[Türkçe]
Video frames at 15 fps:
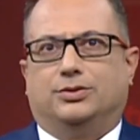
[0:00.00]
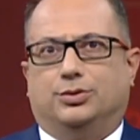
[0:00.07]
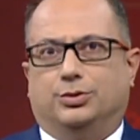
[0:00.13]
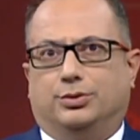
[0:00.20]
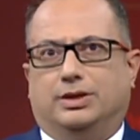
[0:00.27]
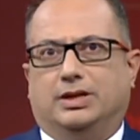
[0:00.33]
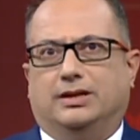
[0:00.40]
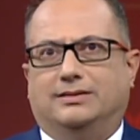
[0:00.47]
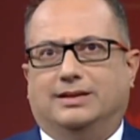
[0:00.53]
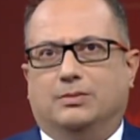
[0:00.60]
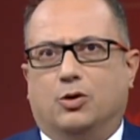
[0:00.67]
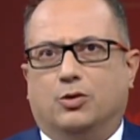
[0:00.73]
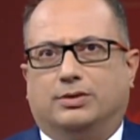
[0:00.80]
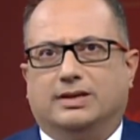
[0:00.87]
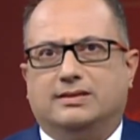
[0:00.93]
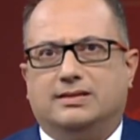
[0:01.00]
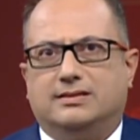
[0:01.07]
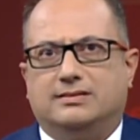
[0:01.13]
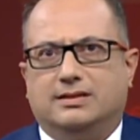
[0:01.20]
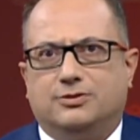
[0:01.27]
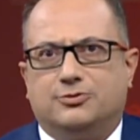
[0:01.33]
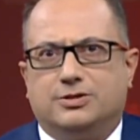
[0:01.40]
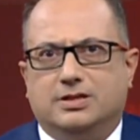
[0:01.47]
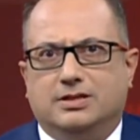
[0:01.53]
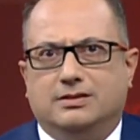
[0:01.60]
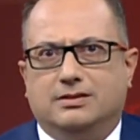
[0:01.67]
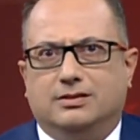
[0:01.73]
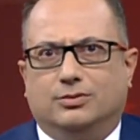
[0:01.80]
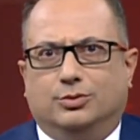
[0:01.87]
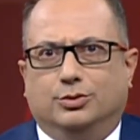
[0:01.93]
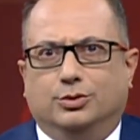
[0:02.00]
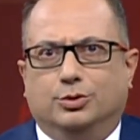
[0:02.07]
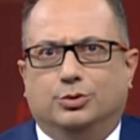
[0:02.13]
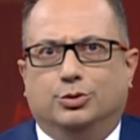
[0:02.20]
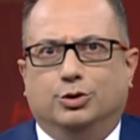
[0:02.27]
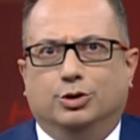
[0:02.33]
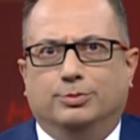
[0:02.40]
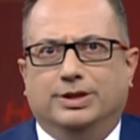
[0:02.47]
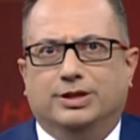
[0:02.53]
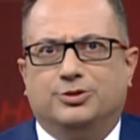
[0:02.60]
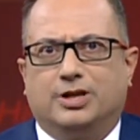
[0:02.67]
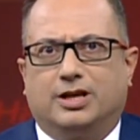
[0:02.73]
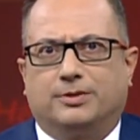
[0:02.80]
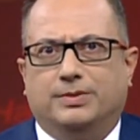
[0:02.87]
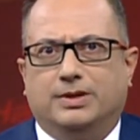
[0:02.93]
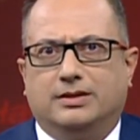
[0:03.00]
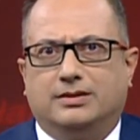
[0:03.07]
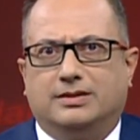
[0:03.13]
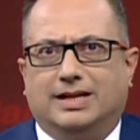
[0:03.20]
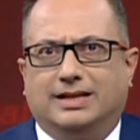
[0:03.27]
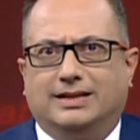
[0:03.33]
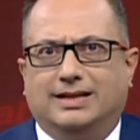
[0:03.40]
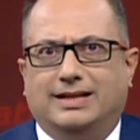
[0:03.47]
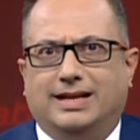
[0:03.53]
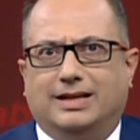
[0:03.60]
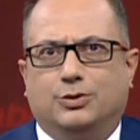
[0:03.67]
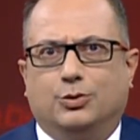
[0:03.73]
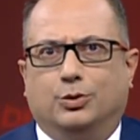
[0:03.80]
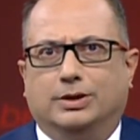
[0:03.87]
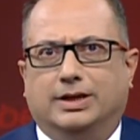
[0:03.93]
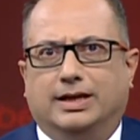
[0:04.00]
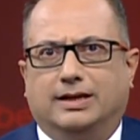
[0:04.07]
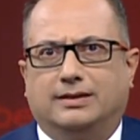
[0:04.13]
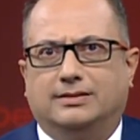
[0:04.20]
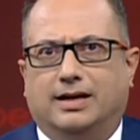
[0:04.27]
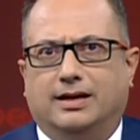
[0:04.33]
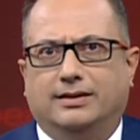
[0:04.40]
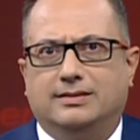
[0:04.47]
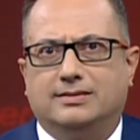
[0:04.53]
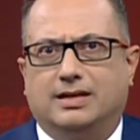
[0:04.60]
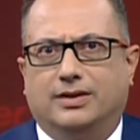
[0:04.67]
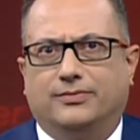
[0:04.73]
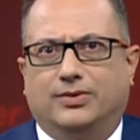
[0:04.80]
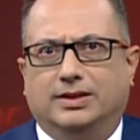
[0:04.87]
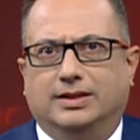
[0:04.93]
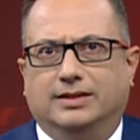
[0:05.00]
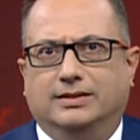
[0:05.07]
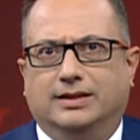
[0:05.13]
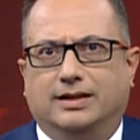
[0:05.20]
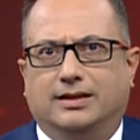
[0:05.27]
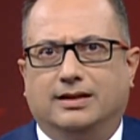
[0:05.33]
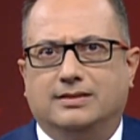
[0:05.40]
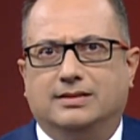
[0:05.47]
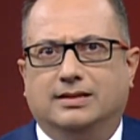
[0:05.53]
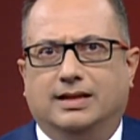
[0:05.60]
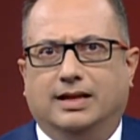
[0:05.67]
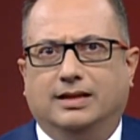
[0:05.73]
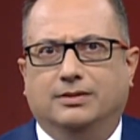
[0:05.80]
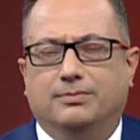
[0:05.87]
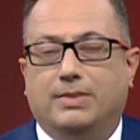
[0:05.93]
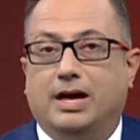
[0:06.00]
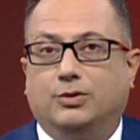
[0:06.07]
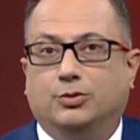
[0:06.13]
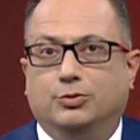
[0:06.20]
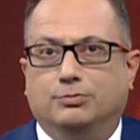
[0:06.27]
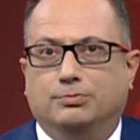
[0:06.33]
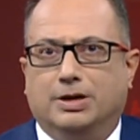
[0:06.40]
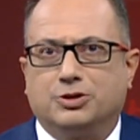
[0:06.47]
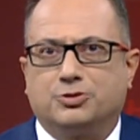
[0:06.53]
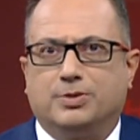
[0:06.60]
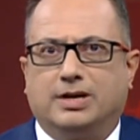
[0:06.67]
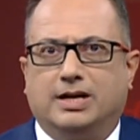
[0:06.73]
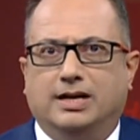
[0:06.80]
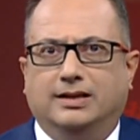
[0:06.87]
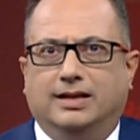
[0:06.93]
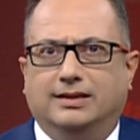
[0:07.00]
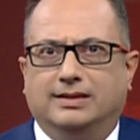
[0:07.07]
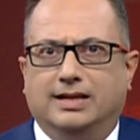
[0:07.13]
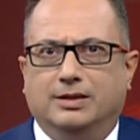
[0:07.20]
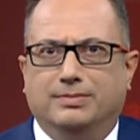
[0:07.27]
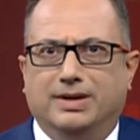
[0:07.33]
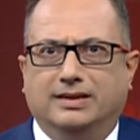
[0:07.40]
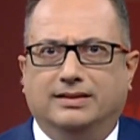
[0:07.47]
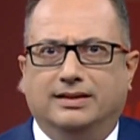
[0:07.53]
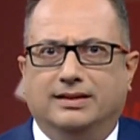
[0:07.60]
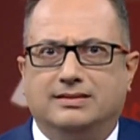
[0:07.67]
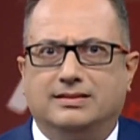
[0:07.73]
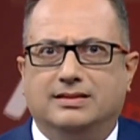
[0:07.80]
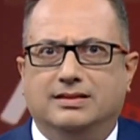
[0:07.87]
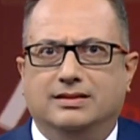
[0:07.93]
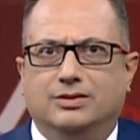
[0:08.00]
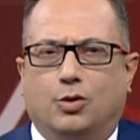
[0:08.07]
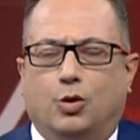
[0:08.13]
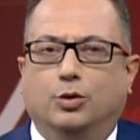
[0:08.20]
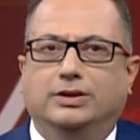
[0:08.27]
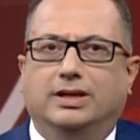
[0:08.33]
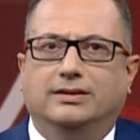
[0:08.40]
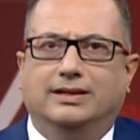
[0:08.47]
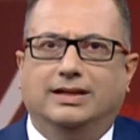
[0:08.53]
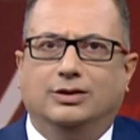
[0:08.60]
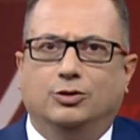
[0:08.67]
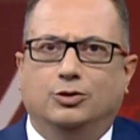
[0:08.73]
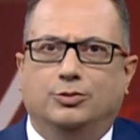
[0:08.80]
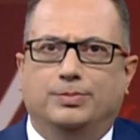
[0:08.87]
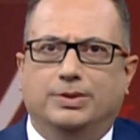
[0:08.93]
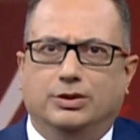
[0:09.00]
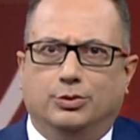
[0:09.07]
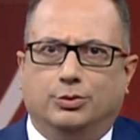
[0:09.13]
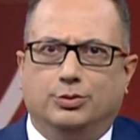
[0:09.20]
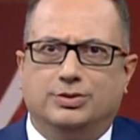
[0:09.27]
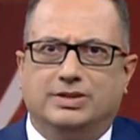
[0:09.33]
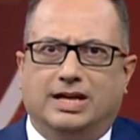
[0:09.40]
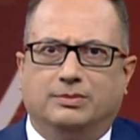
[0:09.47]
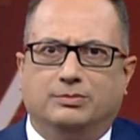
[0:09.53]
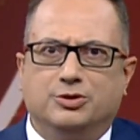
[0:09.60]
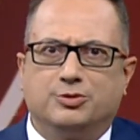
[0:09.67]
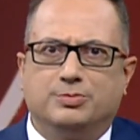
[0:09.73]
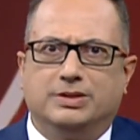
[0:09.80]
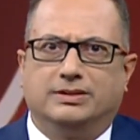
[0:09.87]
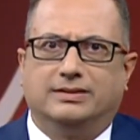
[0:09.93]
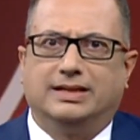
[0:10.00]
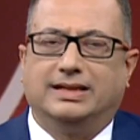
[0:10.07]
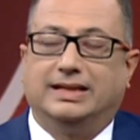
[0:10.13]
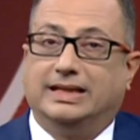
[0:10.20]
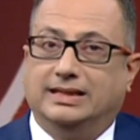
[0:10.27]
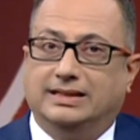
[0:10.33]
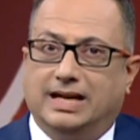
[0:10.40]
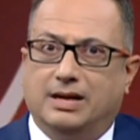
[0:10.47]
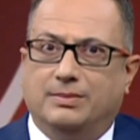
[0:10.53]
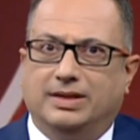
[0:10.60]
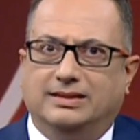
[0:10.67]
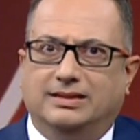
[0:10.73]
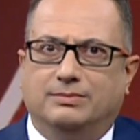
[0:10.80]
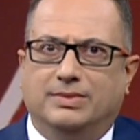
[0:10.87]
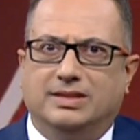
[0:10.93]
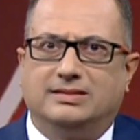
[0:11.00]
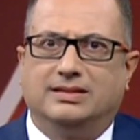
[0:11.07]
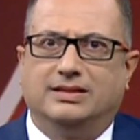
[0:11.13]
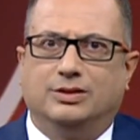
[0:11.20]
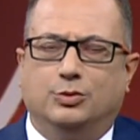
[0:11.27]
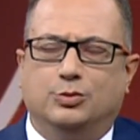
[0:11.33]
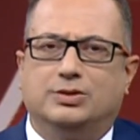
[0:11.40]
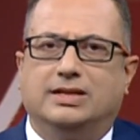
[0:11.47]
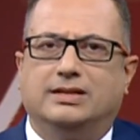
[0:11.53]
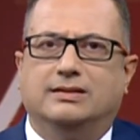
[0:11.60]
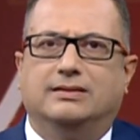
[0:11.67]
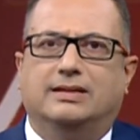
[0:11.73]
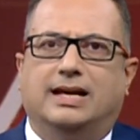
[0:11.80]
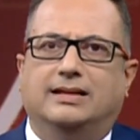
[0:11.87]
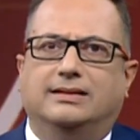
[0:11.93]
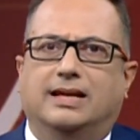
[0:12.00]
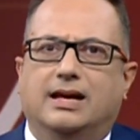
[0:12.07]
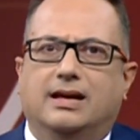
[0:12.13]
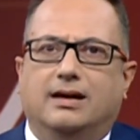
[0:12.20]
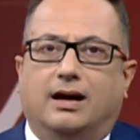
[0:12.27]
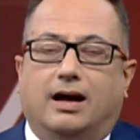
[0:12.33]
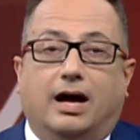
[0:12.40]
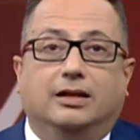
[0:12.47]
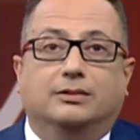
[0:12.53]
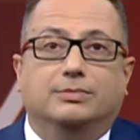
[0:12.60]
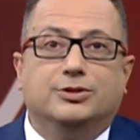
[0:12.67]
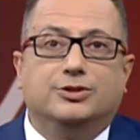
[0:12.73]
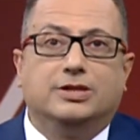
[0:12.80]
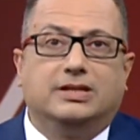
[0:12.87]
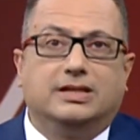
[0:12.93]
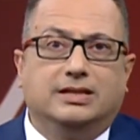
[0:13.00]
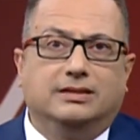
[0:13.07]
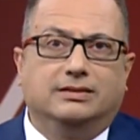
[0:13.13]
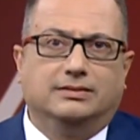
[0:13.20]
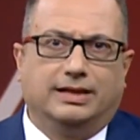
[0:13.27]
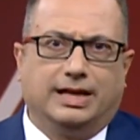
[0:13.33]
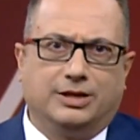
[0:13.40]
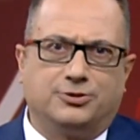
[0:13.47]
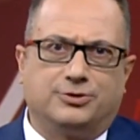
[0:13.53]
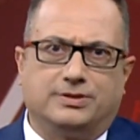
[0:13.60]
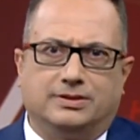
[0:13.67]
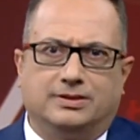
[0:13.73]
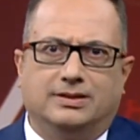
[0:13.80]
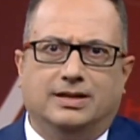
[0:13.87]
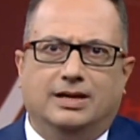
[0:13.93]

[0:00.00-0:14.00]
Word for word: Türkiye demokrasisi için unutulmayacak bir kara leke olarak tarih sayfalarına kazınan merhum Başbakan Adnan Menderes'in 17 Eylül 1961'de idam edilmesinin üzerinden 62 yıl geçti.